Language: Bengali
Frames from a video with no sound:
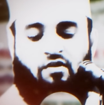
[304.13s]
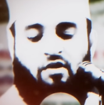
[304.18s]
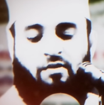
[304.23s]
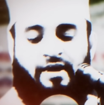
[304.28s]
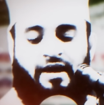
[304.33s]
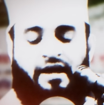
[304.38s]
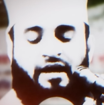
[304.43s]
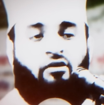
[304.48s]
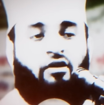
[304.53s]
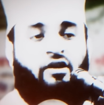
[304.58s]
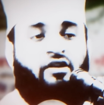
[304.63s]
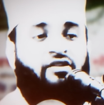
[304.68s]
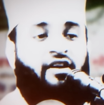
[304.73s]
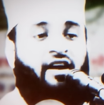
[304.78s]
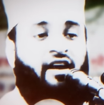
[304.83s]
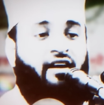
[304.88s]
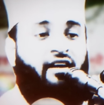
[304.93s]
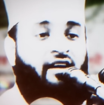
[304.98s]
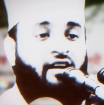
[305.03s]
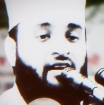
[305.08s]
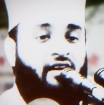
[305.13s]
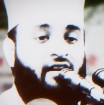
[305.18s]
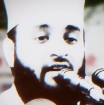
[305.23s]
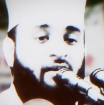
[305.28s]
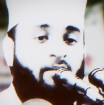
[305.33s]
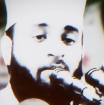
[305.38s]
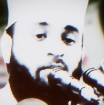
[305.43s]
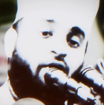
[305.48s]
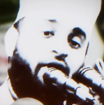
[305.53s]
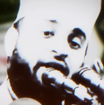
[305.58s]
বিশ্বনবী বিয়ে করেছেন
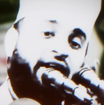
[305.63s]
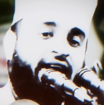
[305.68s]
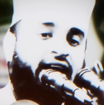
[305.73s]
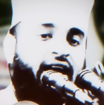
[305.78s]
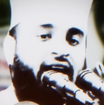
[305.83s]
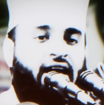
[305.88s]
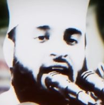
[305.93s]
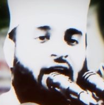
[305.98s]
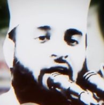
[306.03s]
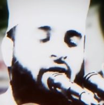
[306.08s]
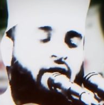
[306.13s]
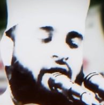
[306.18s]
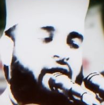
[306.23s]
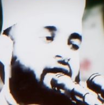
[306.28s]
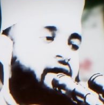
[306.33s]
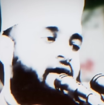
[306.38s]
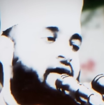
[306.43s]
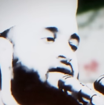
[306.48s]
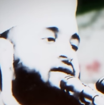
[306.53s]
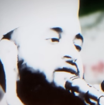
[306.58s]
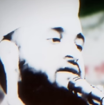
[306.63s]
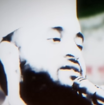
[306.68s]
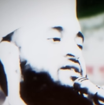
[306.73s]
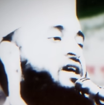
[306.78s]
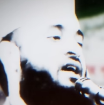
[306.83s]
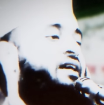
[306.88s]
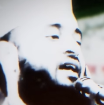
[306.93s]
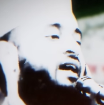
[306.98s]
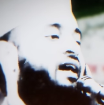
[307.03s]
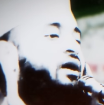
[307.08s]
পলিটিক্যাল কারণে
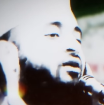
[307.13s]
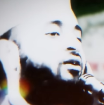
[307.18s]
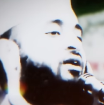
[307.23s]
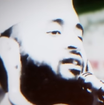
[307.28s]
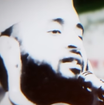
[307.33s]
চারটা